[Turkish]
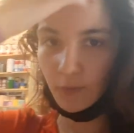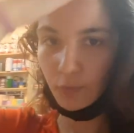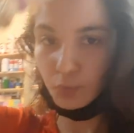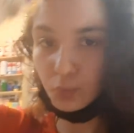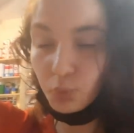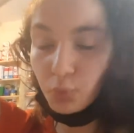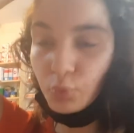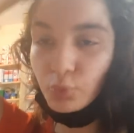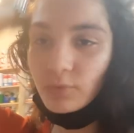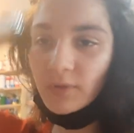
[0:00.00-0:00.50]

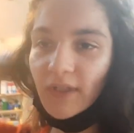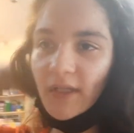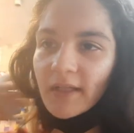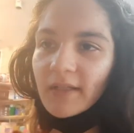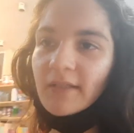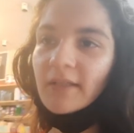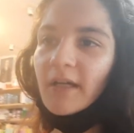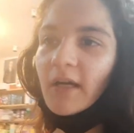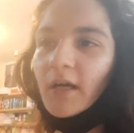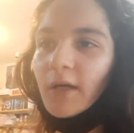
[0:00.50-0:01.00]
Çok
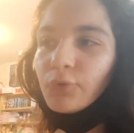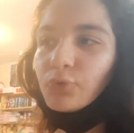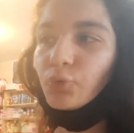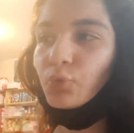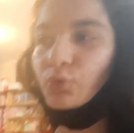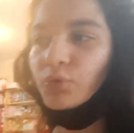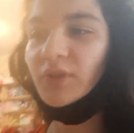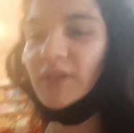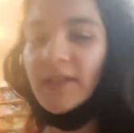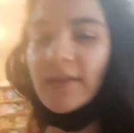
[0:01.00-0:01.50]
güzel ya.
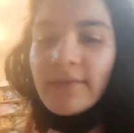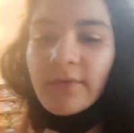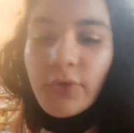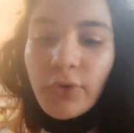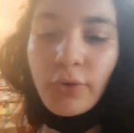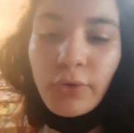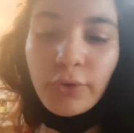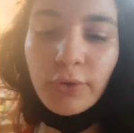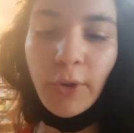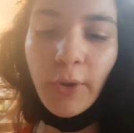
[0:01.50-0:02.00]
Çok
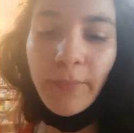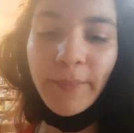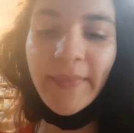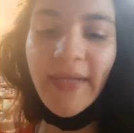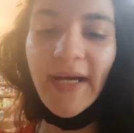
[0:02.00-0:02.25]
seviyorum